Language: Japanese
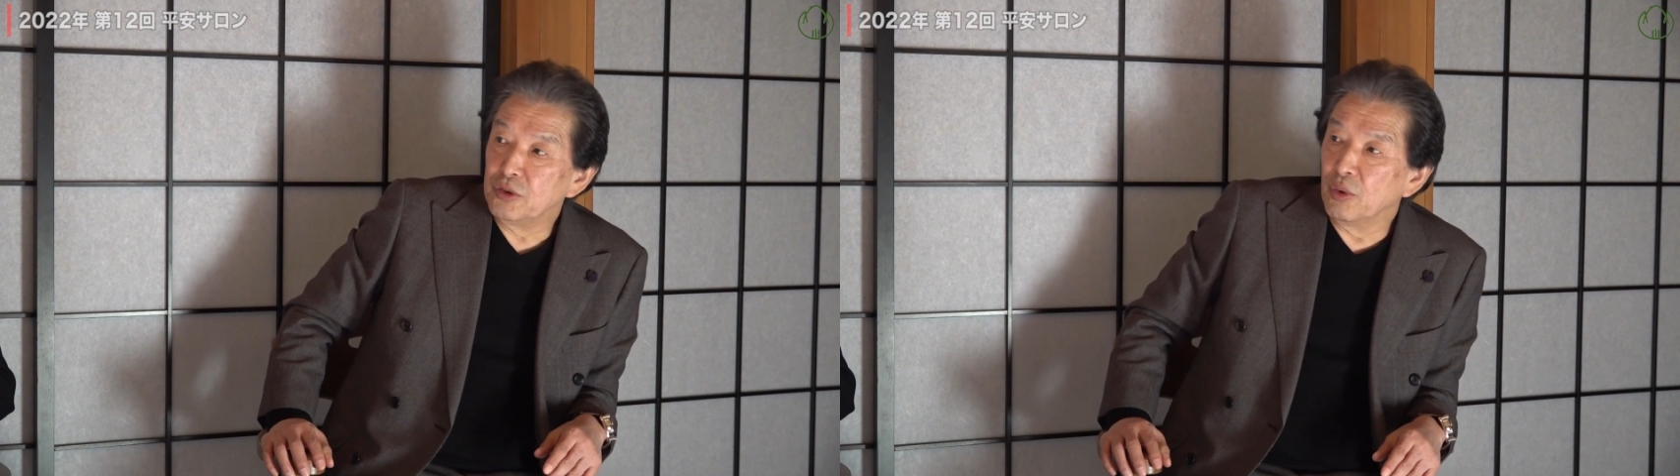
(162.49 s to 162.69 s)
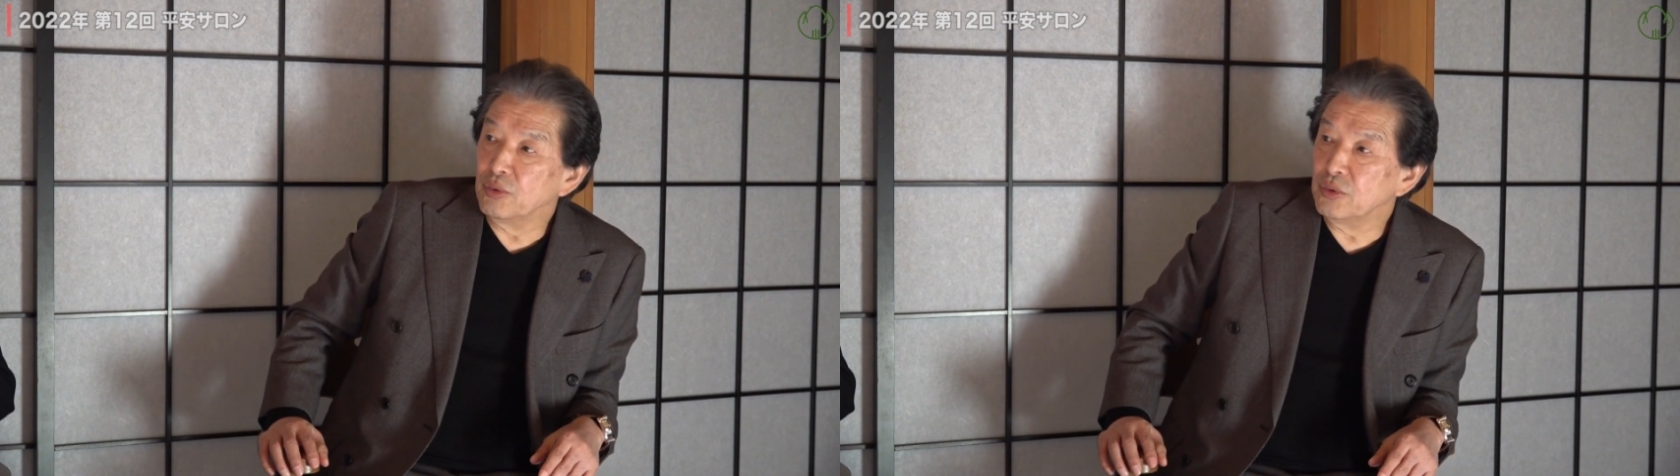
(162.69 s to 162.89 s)
日
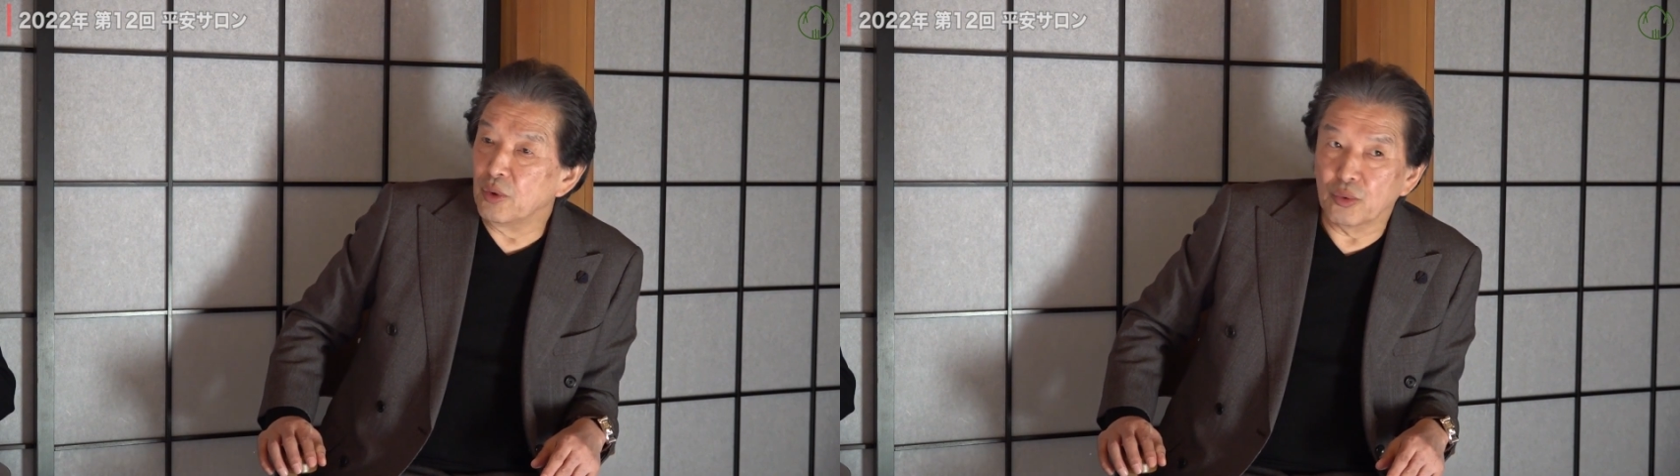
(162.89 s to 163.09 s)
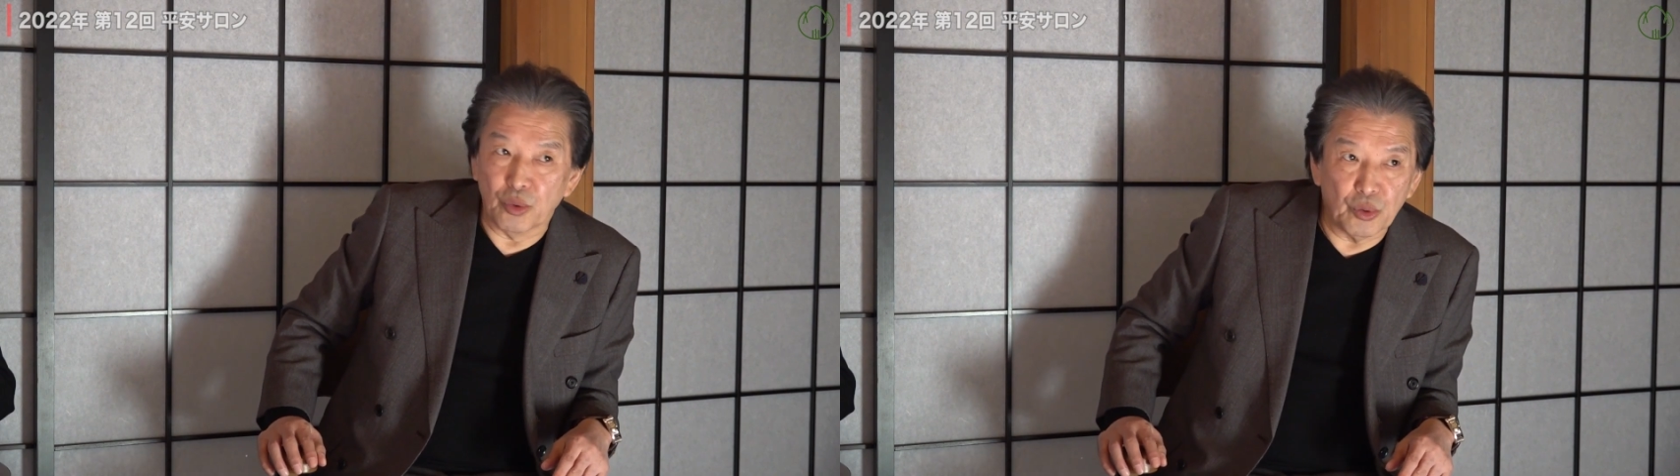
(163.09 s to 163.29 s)
本
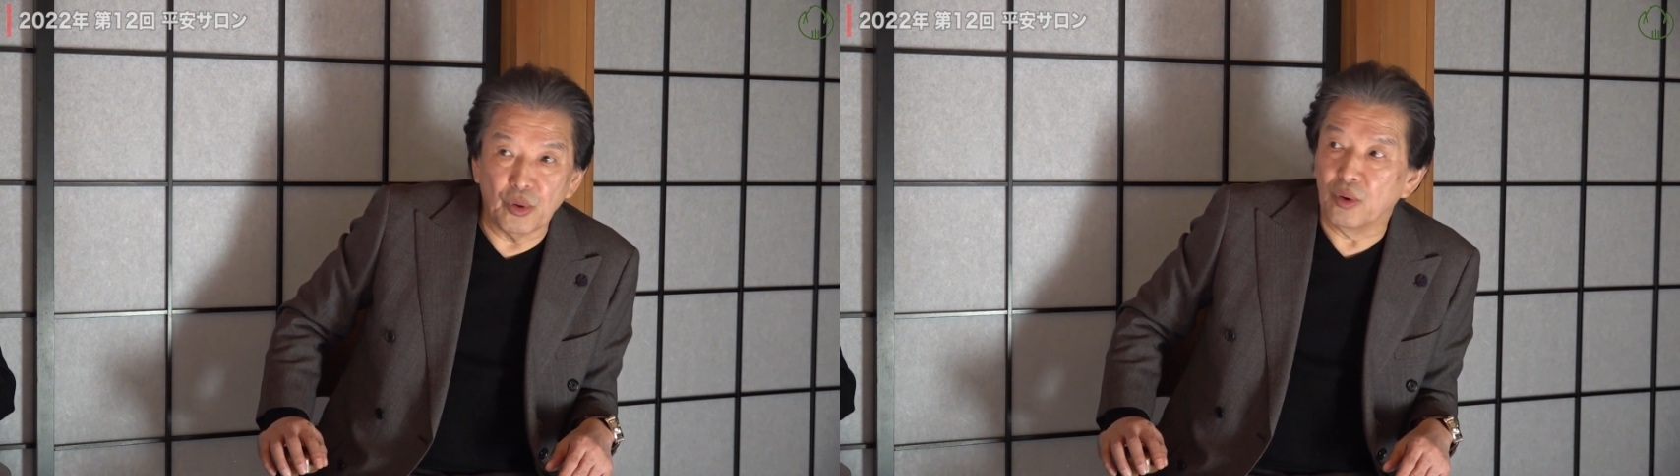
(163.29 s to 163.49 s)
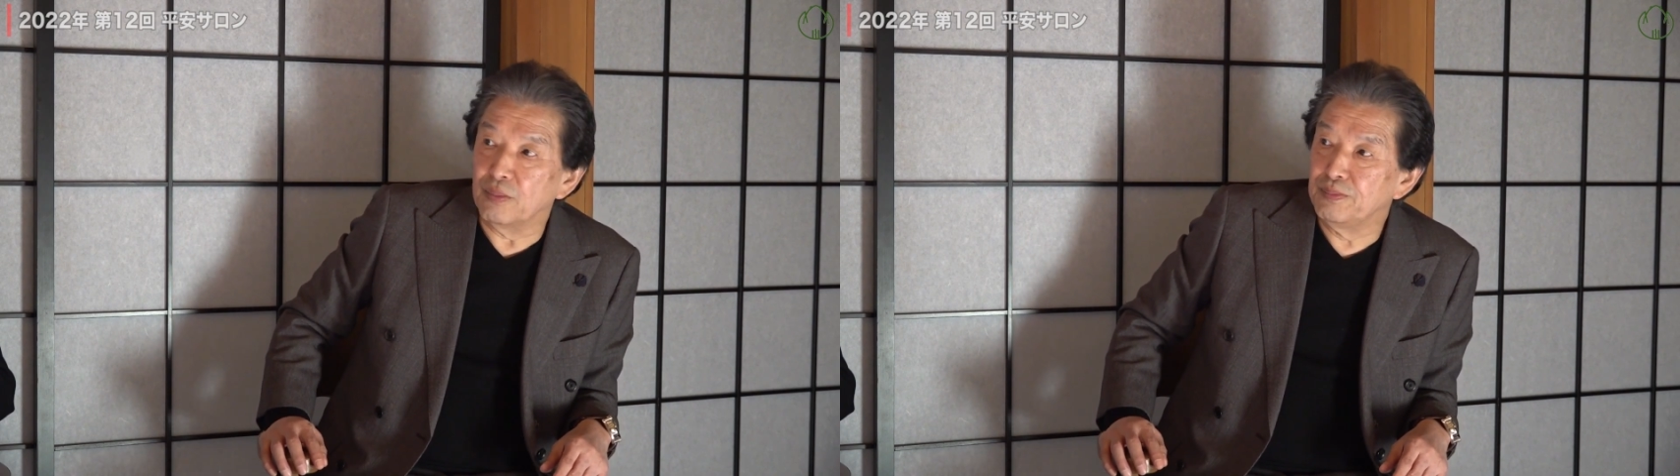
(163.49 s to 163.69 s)
のこ
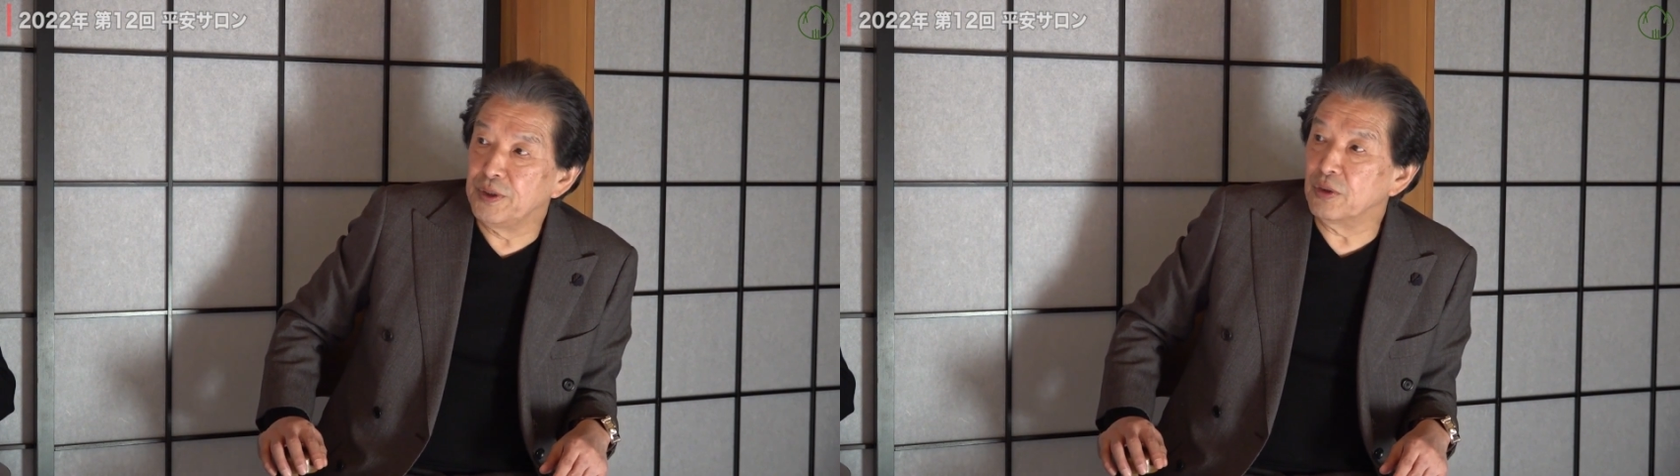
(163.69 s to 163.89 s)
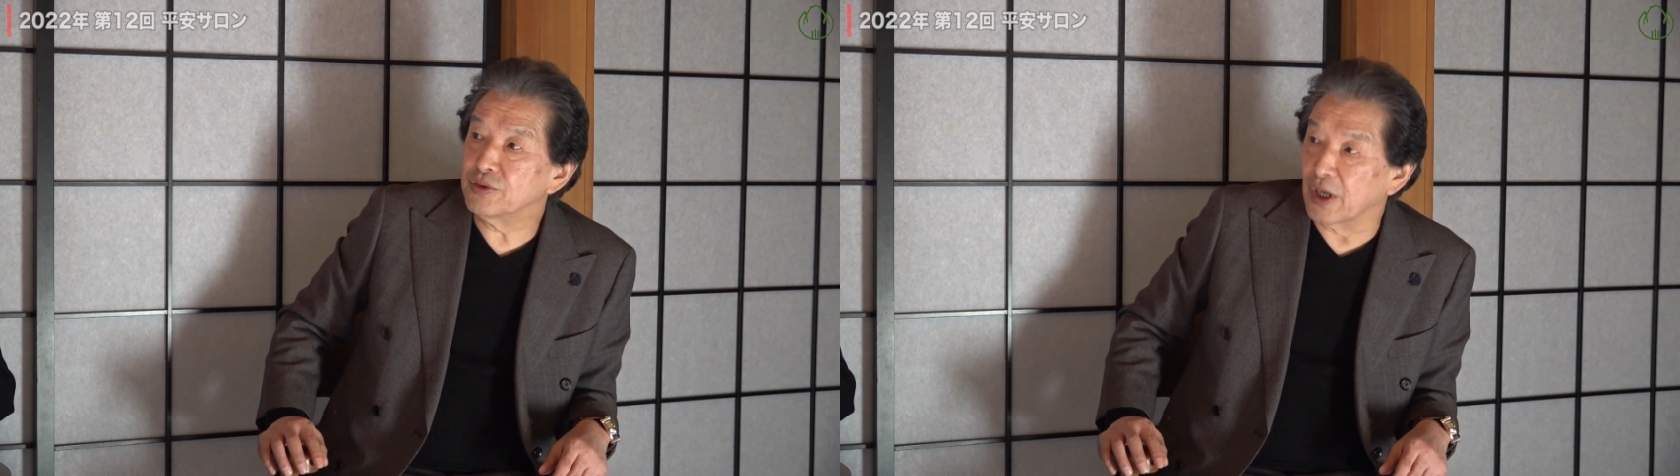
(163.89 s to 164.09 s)
の
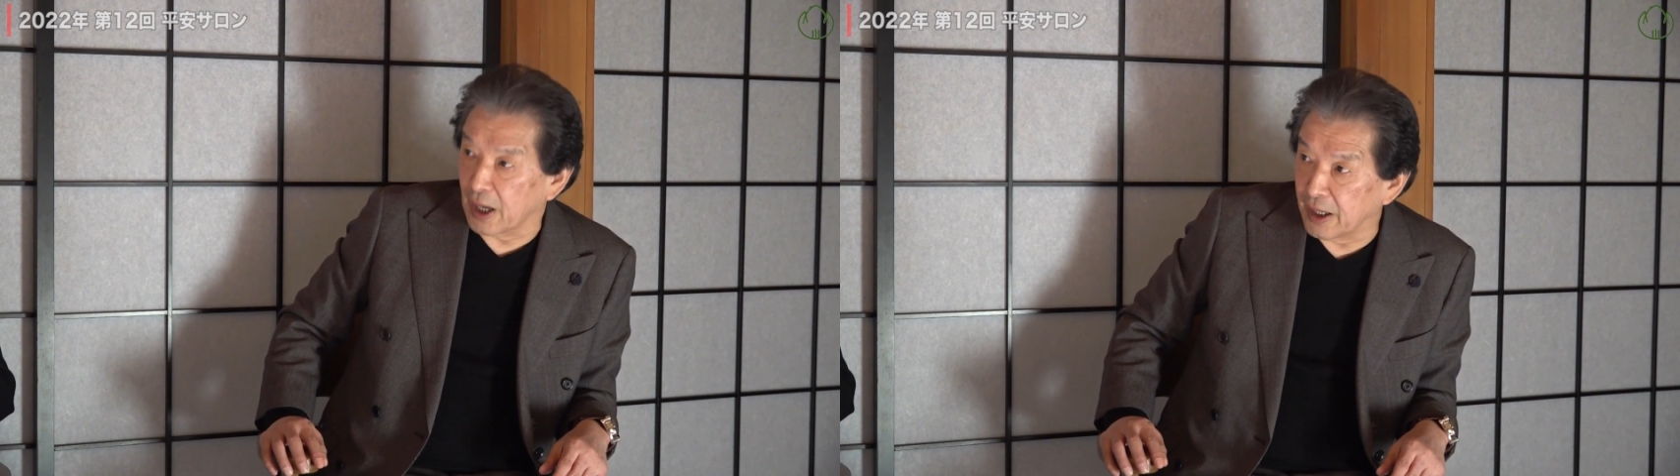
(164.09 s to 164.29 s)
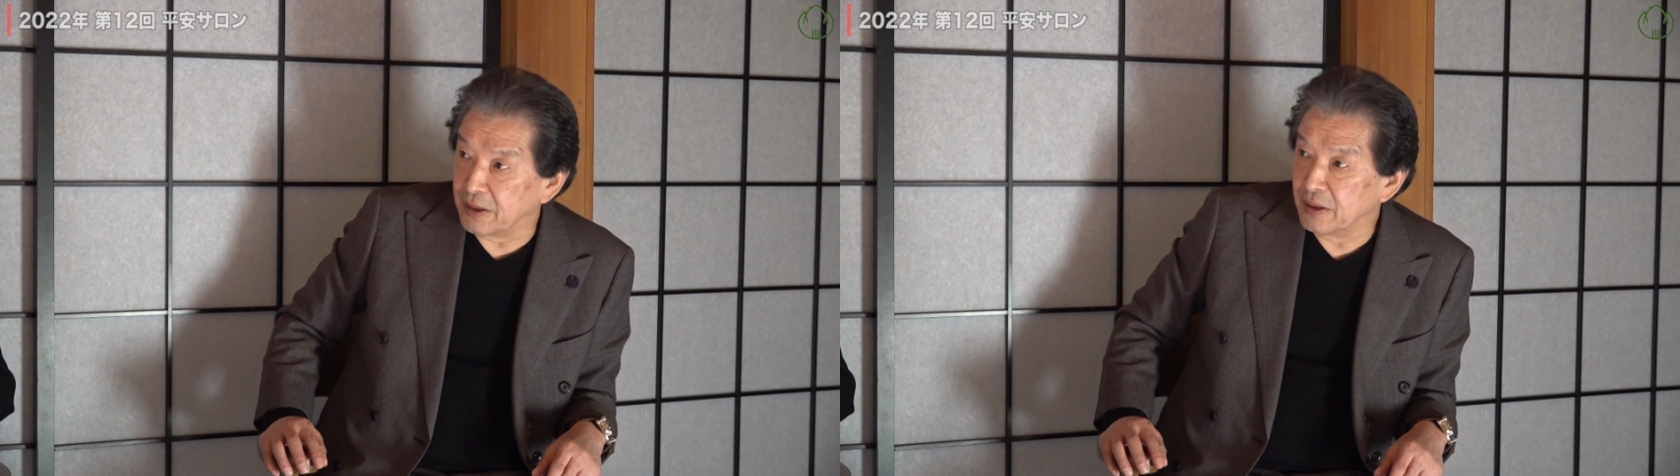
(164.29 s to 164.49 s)
美の世
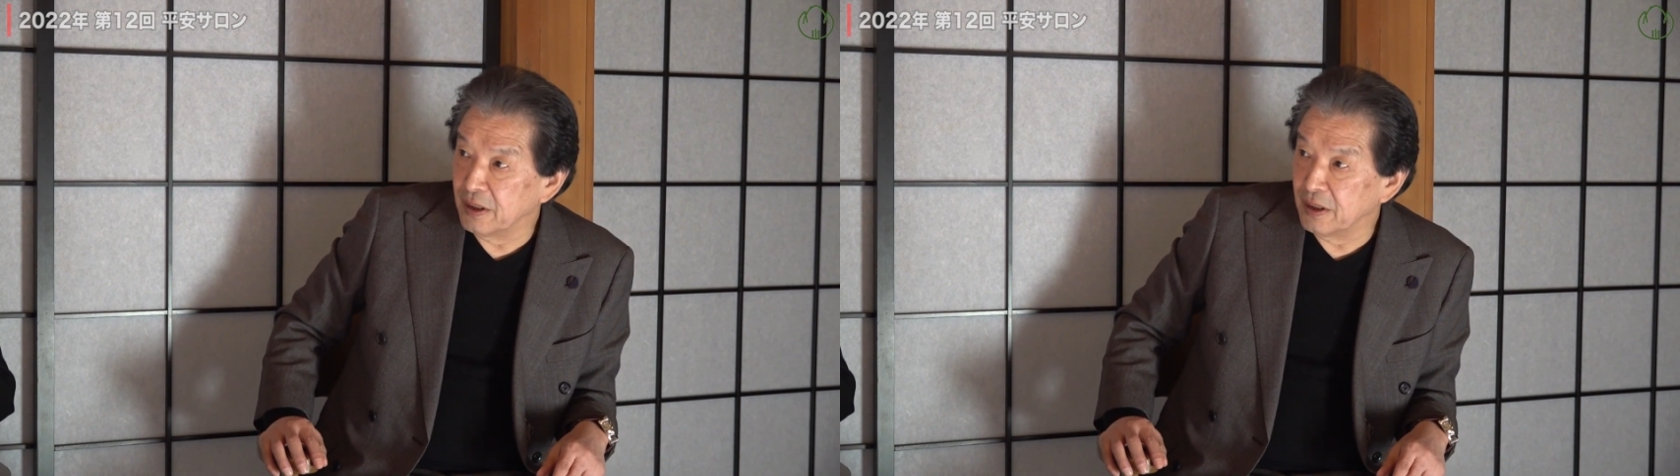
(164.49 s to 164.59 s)
界